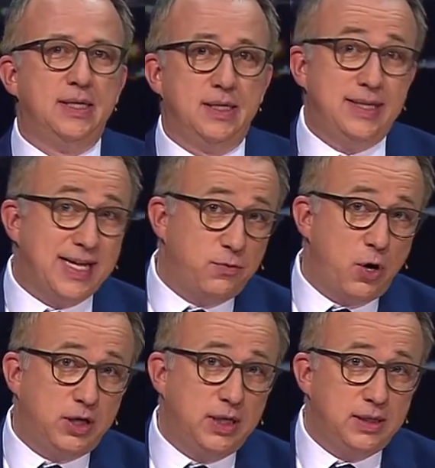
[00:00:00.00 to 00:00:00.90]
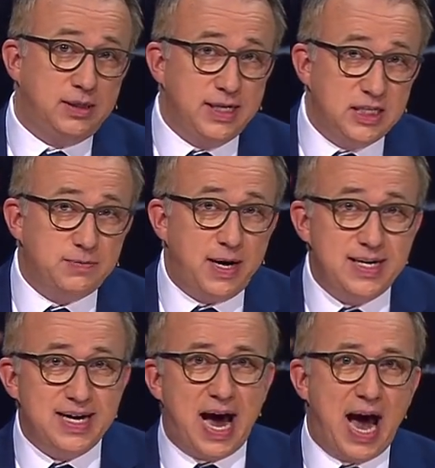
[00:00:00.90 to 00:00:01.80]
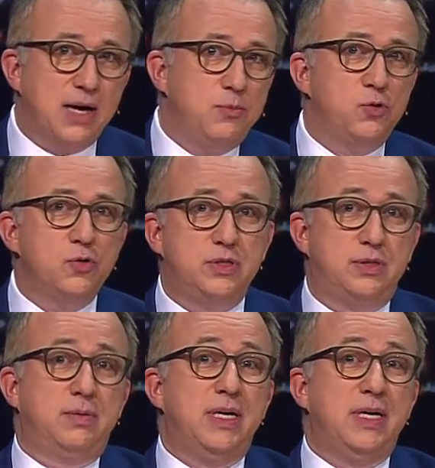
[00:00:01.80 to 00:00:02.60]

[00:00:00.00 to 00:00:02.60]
Networking klingt zwar eher harmlos,